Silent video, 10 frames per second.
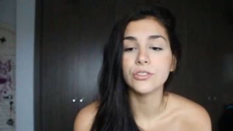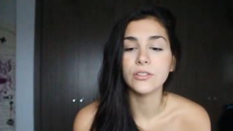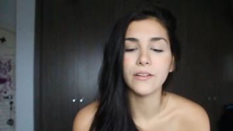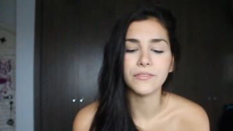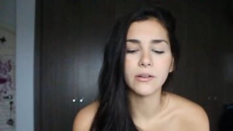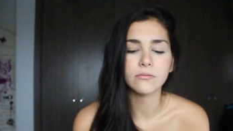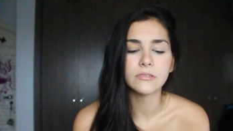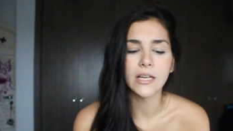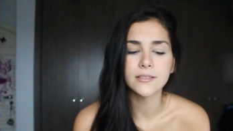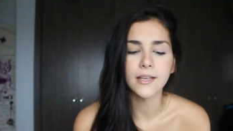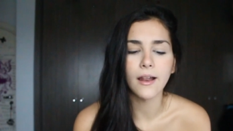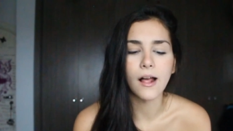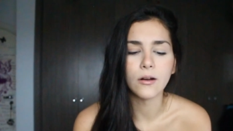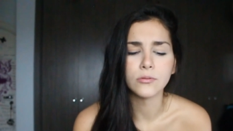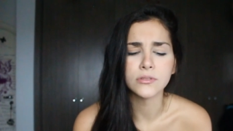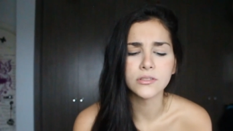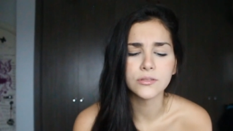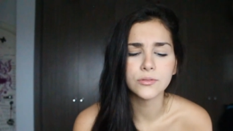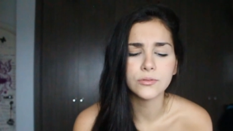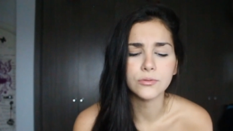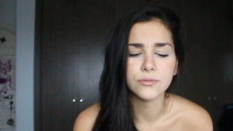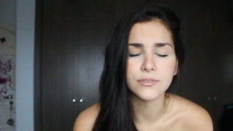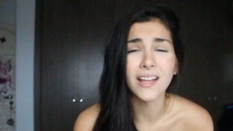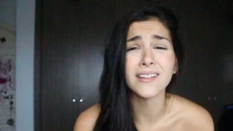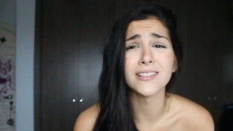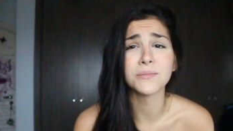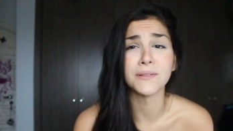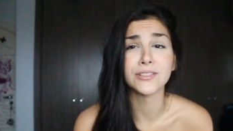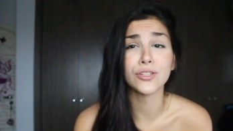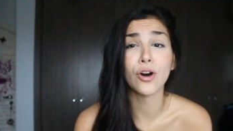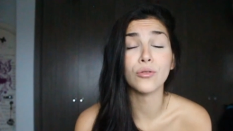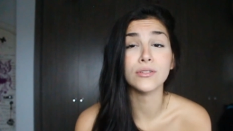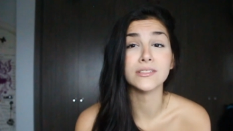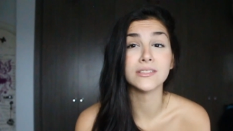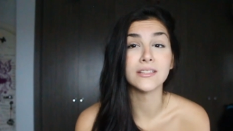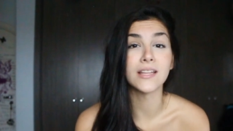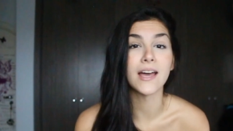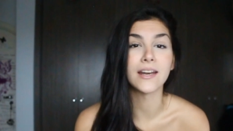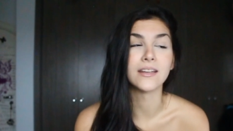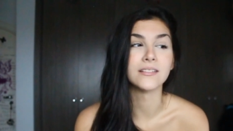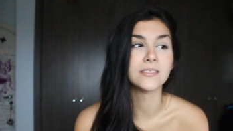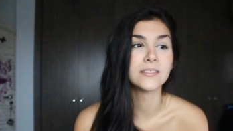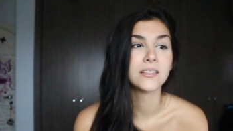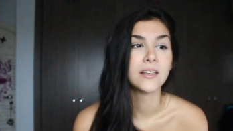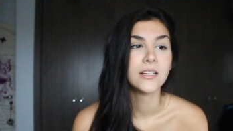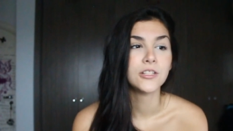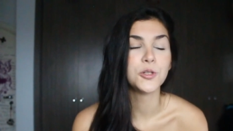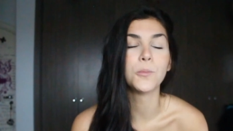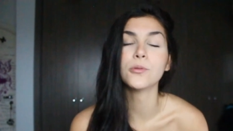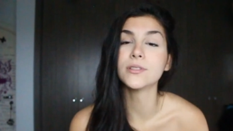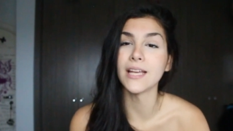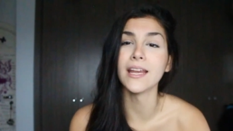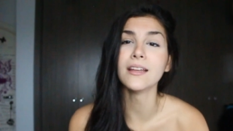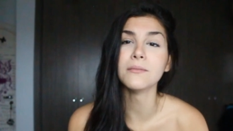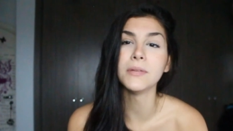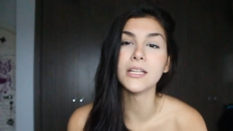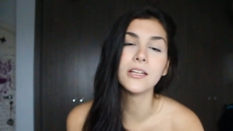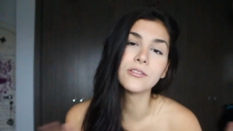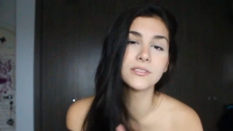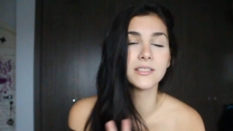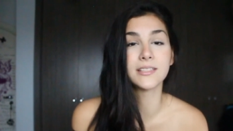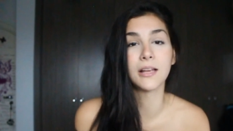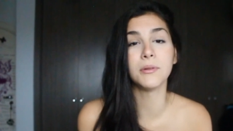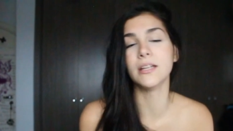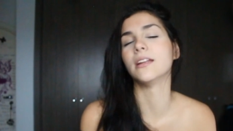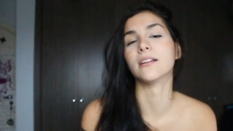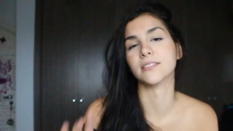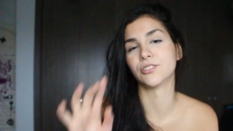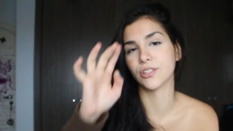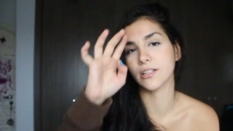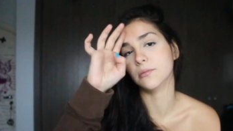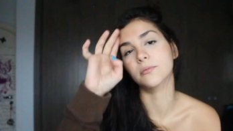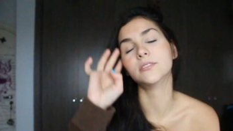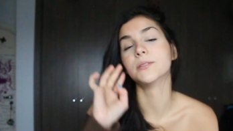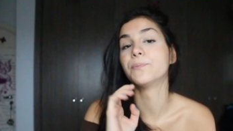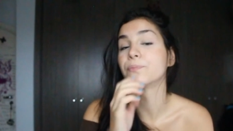Deviam ter, sei lá, uns 200 pessoas internas, tipo 100 meninos e 100 meninas, digamos.